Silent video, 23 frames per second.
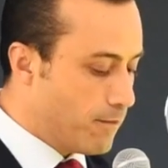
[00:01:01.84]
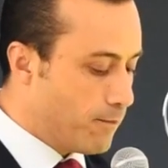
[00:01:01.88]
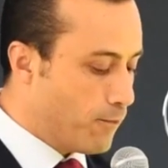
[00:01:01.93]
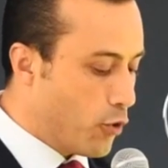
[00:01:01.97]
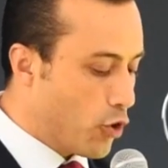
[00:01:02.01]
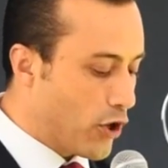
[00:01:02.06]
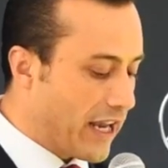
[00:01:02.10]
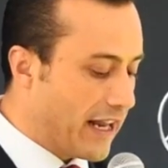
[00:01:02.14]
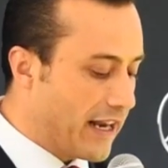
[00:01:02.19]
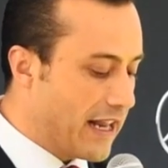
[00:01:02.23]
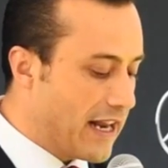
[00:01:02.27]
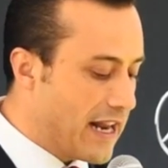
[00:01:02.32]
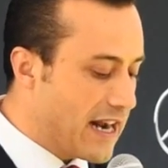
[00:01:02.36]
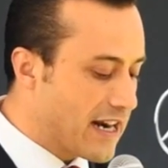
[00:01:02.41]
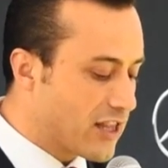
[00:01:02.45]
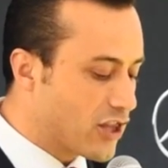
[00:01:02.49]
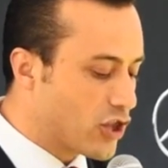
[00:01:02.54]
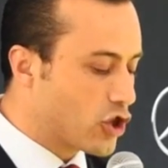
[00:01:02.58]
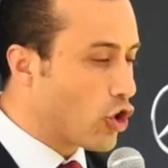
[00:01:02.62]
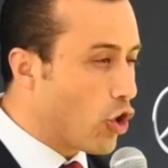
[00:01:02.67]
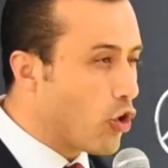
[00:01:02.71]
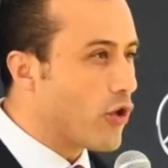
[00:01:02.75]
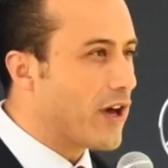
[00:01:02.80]
por
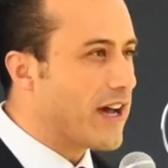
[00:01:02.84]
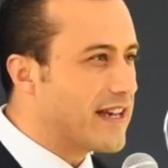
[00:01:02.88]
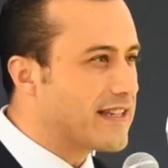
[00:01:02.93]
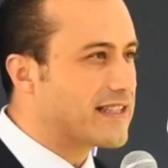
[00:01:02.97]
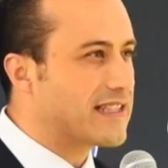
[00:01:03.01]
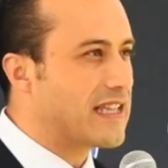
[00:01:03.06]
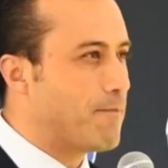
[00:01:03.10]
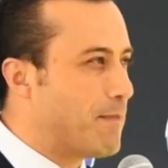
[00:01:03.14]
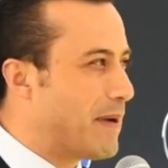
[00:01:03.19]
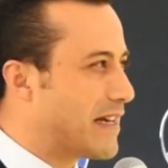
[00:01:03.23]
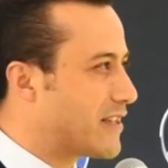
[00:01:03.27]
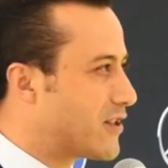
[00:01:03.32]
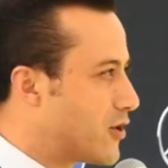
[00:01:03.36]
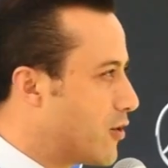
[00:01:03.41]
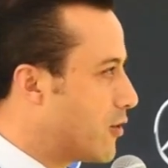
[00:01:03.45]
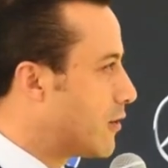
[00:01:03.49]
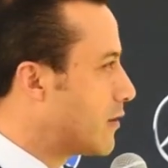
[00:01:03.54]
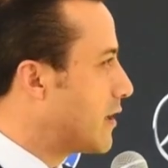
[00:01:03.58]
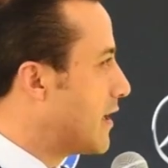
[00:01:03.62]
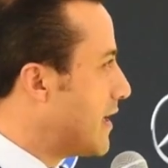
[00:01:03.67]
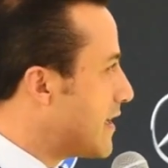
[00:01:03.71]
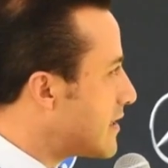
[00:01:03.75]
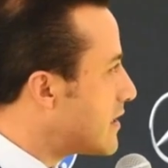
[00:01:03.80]
generar toda esta
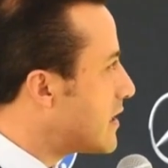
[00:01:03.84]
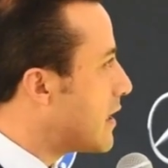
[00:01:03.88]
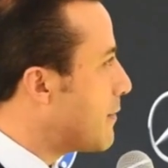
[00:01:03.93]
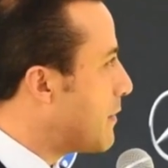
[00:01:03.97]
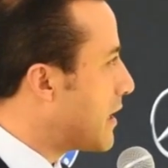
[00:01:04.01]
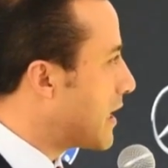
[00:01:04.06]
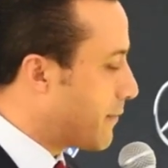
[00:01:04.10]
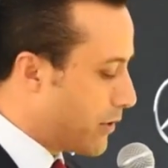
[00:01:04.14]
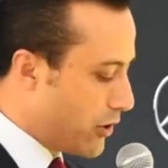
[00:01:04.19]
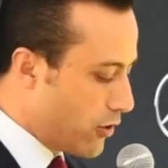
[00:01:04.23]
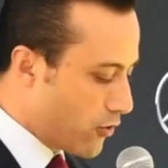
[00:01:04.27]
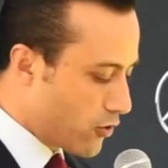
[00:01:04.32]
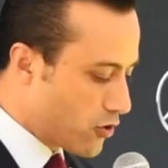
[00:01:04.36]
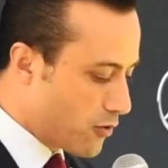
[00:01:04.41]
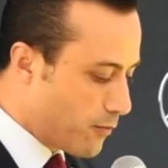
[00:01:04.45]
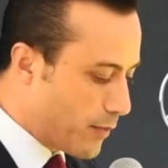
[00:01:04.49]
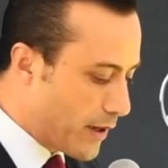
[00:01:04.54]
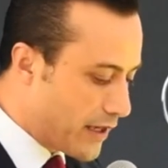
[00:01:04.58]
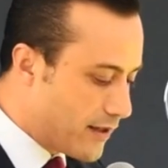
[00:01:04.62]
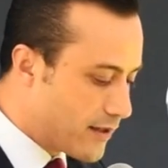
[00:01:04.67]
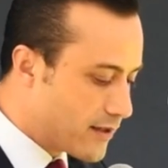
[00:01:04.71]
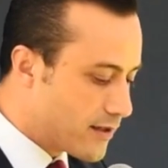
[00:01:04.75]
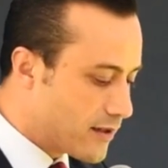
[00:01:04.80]
pasión en este maravilloso
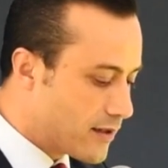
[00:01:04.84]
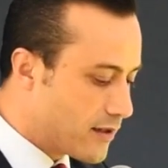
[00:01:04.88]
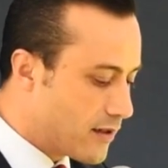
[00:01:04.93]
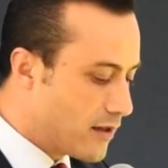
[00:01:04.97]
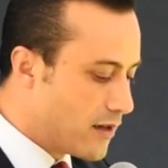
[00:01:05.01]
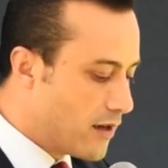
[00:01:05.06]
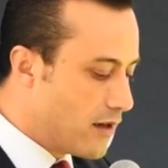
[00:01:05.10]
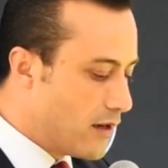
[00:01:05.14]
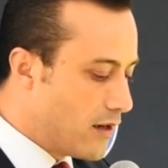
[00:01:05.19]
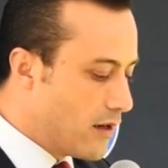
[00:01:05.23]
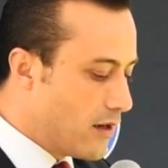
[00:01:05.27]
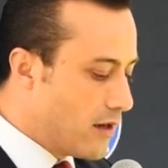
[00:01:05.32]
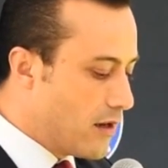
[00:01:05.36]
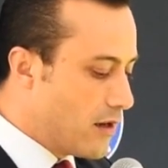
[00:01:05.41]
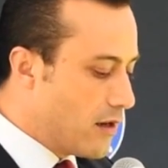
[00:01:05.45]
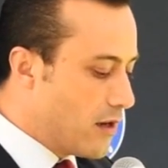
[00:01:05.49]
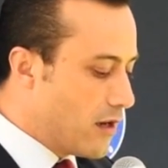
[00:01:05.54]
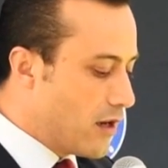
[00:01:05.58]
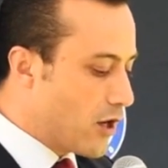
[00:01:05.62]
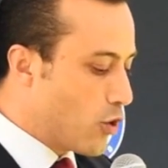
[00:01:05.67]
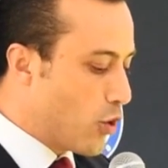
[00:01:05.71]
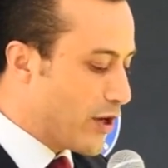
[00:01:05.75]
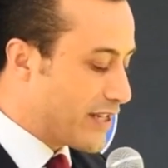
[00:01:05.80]
país.
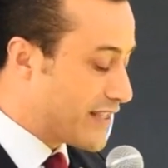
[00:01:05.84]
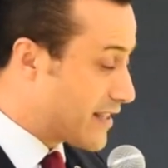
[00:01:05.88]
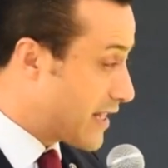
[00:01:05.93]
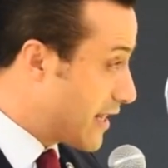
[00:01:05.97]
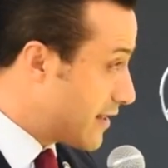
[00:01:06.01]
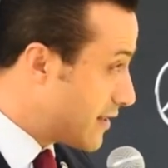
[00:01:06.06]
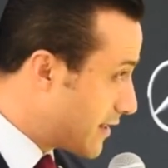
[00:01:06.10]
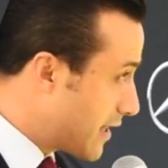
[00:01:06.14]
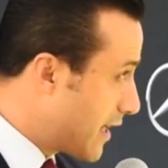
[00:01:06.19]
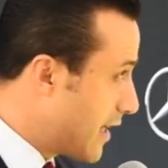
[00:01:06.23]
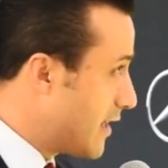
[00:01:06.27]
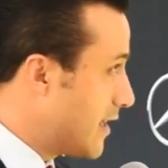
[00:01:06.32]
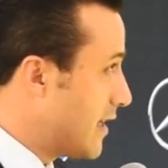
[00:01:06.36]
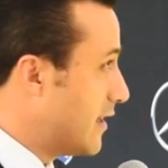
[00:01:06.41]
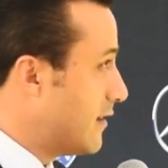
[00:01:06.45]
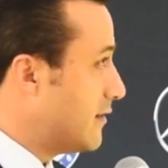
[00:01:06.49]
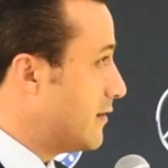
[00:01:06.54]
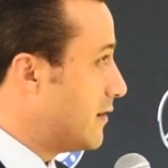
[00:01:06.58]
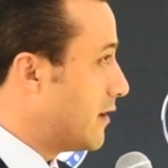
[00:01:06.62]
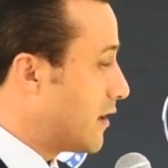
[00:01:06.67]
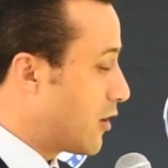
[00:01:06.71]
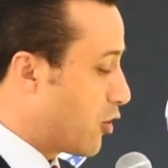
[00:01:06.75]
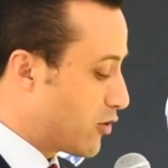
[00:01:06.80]
Nuestra estrella
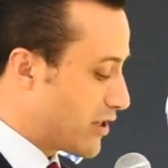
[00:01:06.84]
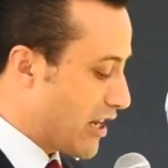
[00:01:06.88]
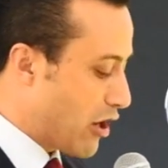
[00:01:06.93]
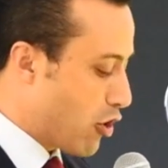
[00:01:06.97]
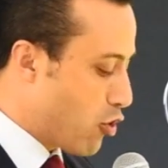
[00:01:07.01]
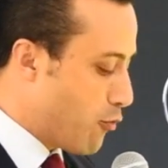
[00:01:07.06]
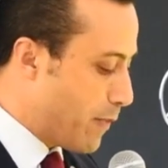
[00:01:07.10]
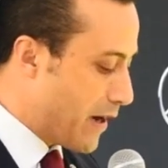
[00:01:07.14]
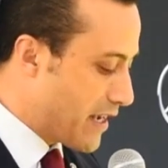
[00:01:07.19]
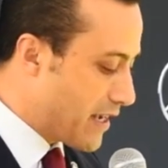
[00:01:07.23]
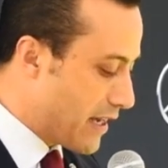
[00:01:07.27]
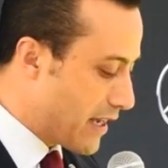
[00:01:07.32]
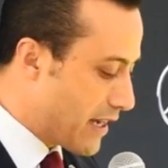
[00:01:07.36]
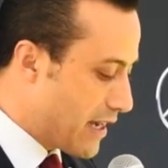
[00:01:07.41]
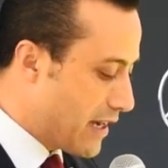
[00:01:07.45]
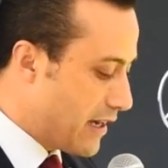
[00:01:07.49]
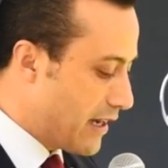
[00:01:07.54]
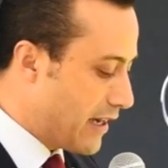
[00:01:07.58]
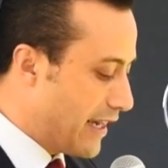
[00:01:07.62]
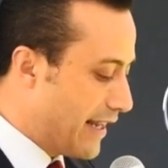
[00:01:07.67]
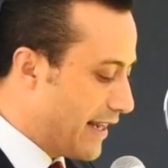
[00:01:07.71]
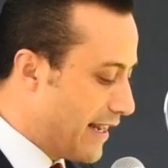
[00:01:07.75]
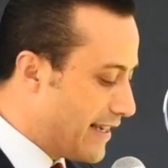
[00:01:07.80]
los
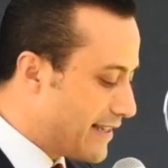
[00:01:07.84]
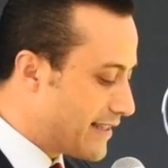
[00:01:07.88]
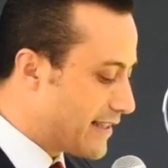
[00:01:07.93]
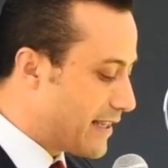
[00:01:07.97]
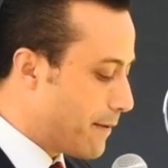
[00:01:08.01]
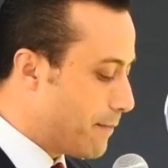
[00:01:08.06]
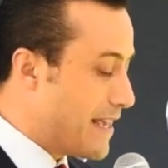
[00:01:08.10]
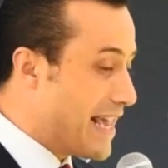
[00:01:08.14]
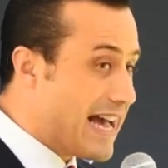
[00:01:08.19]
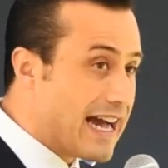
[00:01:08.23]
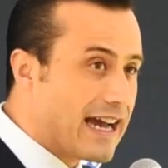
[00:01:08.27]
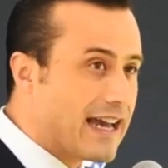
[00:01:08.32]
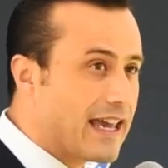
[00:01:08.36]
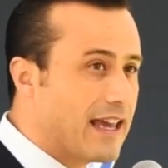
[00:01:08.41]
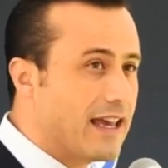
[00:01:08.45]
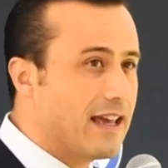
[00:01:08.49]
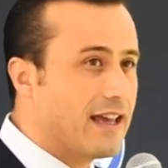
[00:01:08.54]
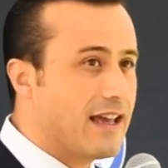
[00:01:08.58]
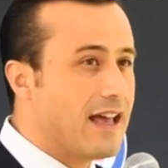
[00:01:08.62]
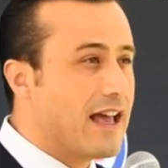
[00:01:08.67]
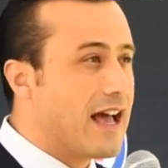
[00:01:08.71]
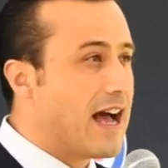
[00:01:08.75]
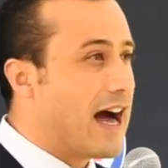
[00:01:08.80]
acompañará en este
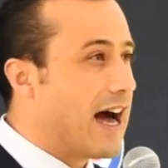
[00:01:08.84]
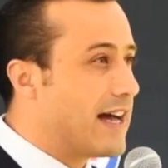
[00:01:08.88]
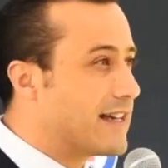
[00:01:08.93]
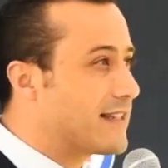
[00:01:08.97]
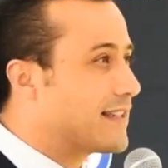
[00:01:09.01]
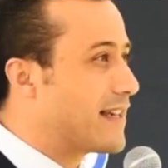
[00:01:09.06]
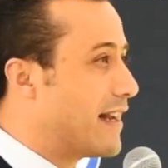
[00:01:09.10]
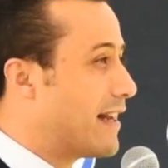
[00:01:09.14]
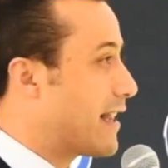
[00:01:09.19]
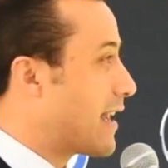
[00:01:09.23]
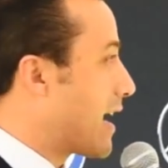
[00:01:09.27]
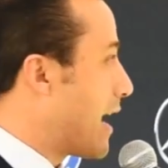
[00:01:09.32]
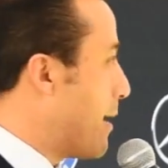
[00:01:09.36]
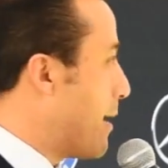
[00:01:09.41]
viaje hacia el